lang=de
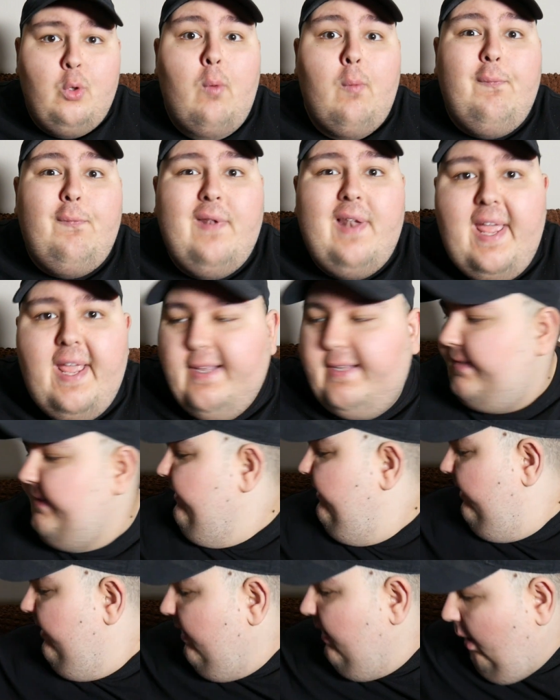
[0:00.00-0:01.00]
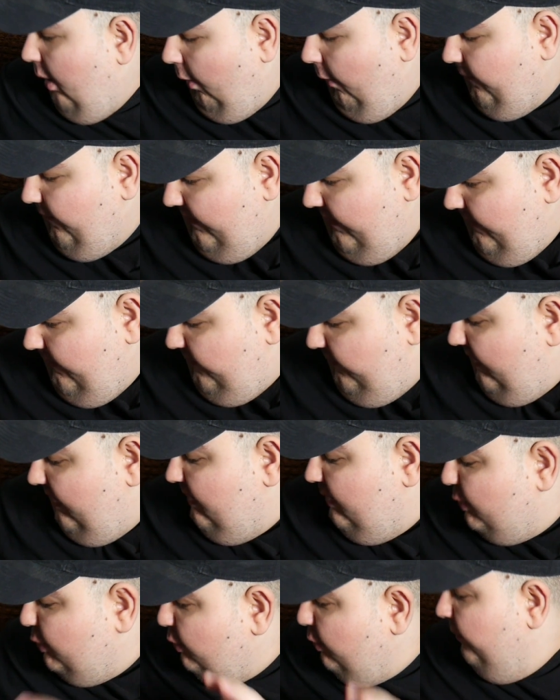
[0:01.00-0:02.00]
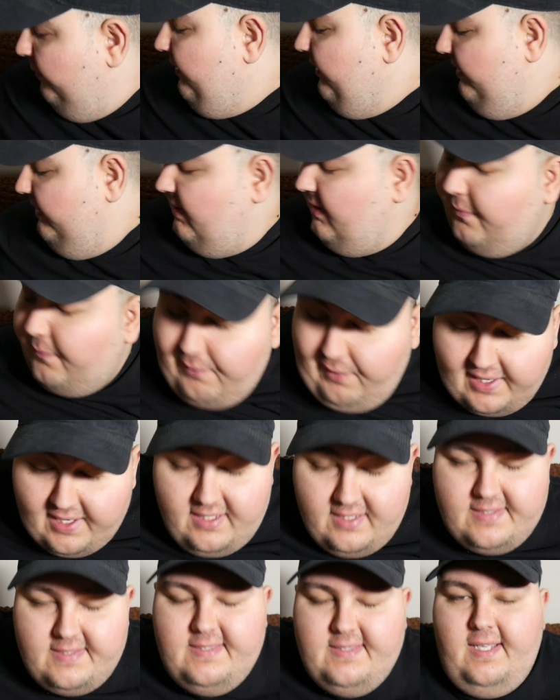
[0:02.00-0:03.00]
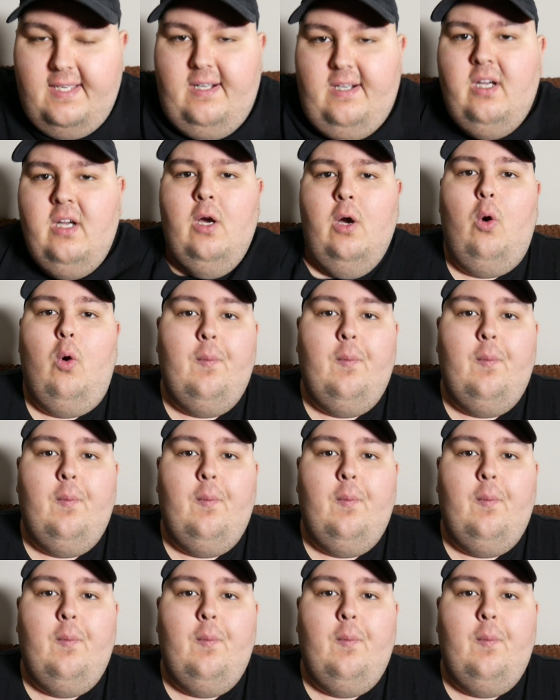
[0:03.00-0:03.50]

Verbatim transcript: No Flex. Auf jeden Fall zu wild. Feiere ich sehr.